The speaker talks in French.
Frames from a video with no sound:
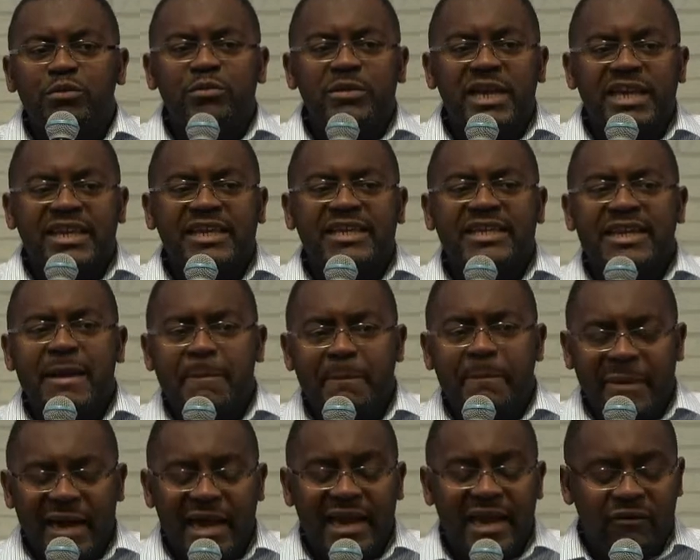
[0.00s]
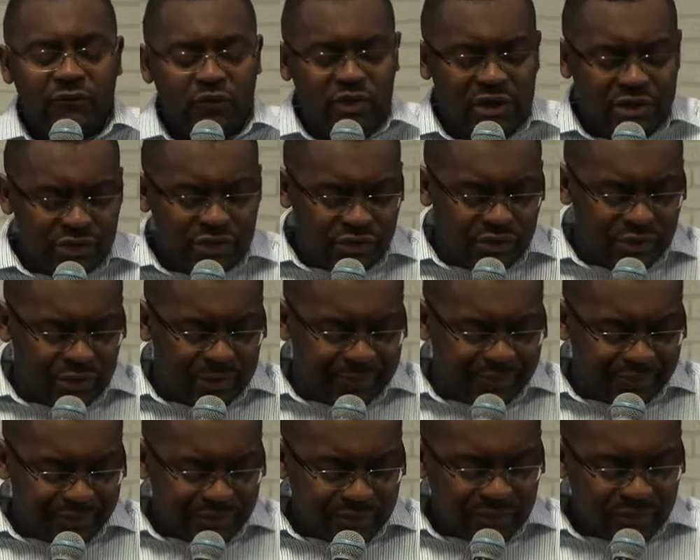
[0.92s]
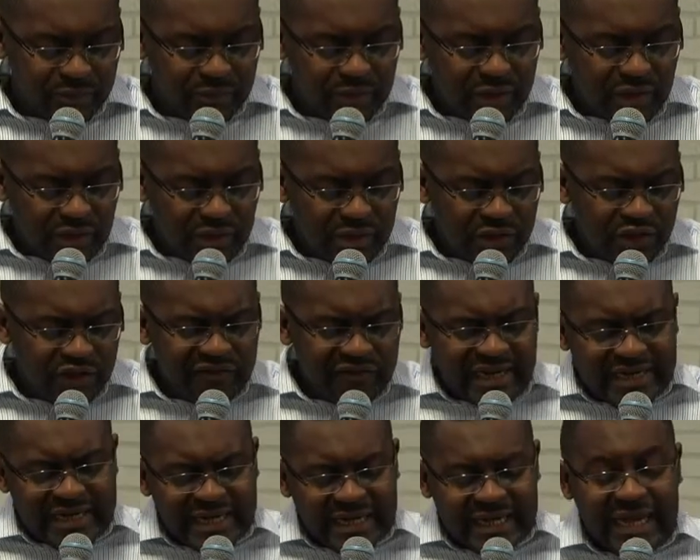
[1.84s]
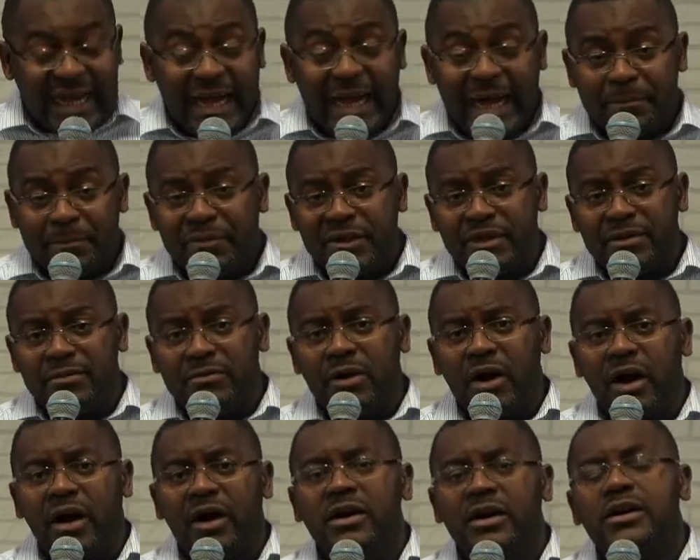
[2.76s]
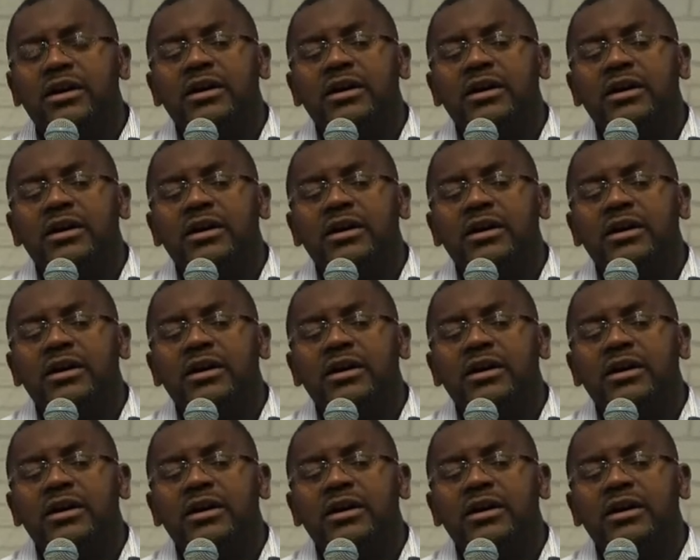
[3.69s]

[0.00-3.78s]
mais qui n'est pas la voix de Dieu. Je vais aller rapidement